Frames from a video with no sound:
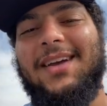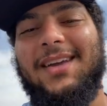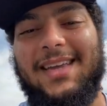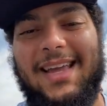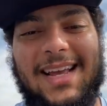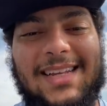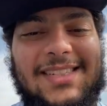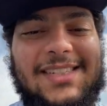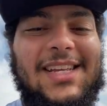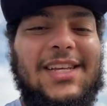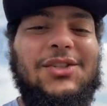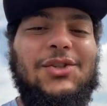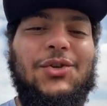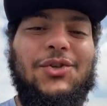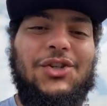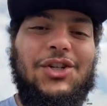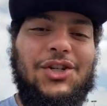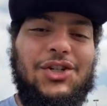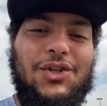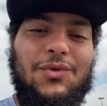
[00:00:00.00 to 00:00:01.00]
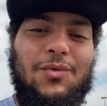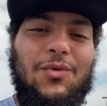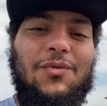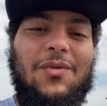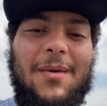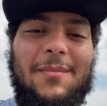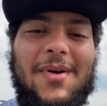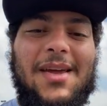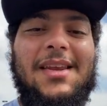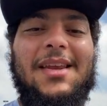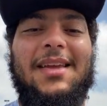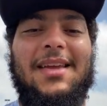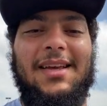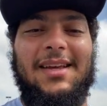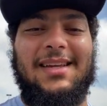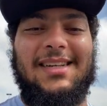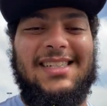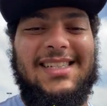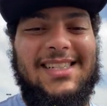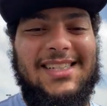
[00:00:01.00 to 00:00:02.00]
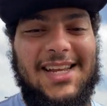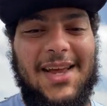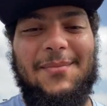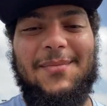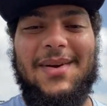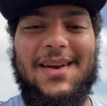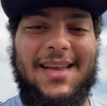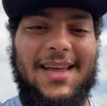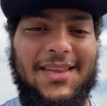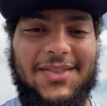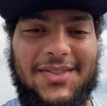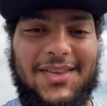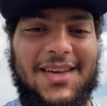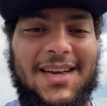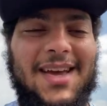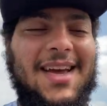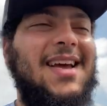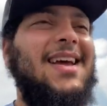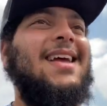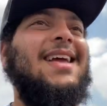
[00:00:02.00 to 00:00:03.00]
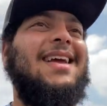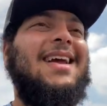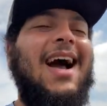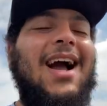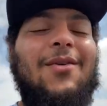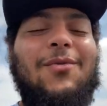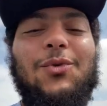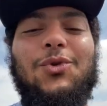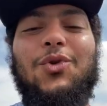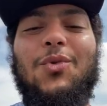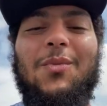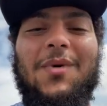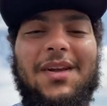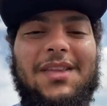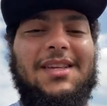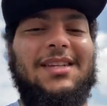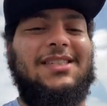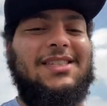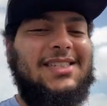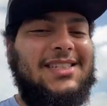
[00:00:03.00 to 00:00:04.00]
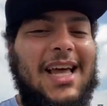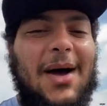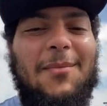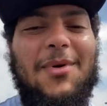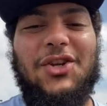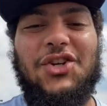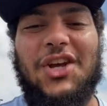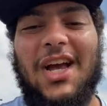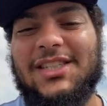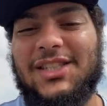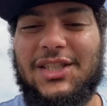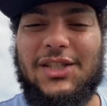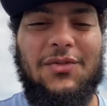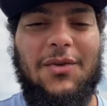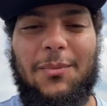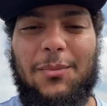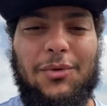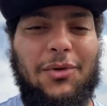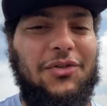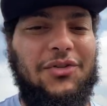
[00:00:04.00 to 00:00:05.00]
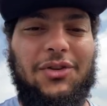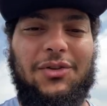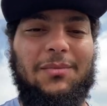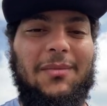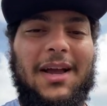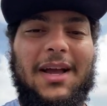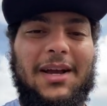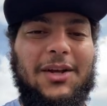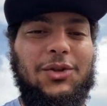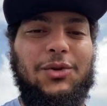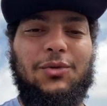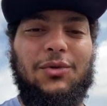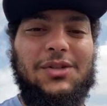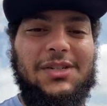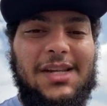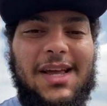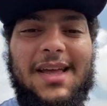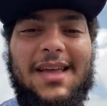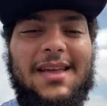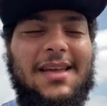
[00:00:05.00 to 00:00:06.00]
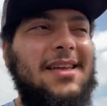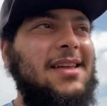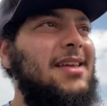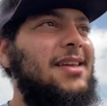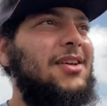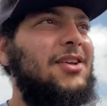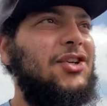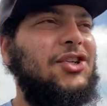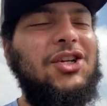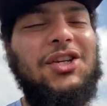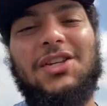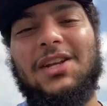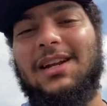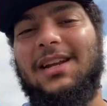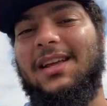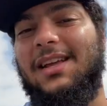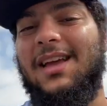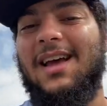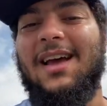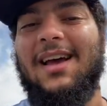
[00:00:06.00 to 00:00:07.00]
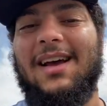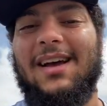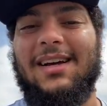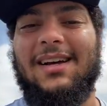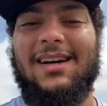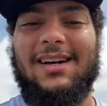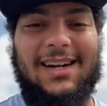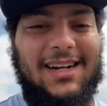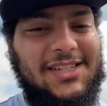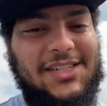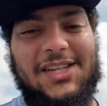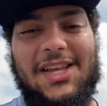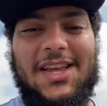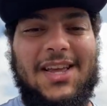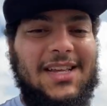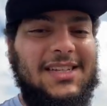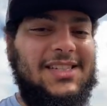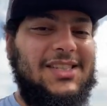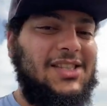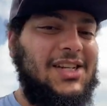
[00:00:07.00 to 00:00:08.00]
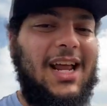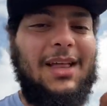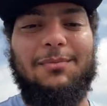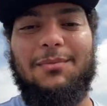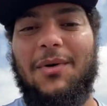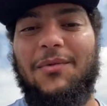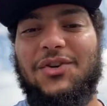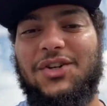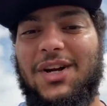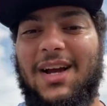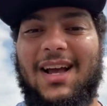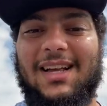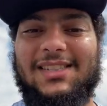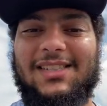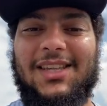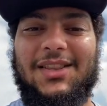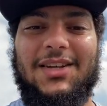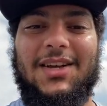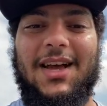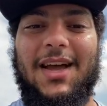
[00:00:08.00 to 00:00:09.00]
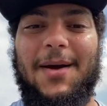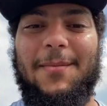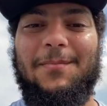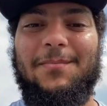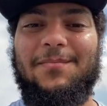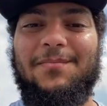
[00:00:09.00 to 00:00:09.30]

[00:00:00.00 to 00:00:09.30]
я здесь уже живу в Америке 7 лет. И как вы думаете, самый частый вопрос от моих друзей и жителей России и стран бывших СНГ?